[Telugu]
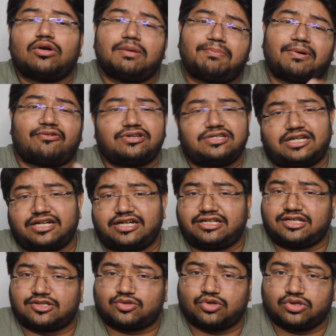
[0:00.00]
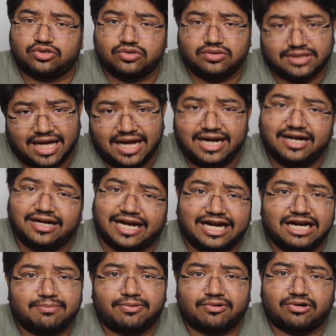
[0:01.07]
కూడా పవర్ జనరేట్ చేసుకోవచ్చు దాన్నే
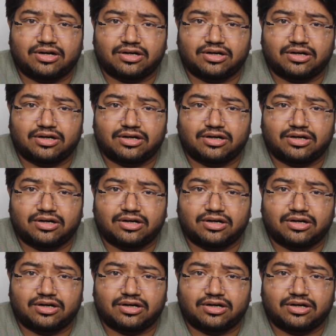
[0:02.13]
టైడల్ పవర్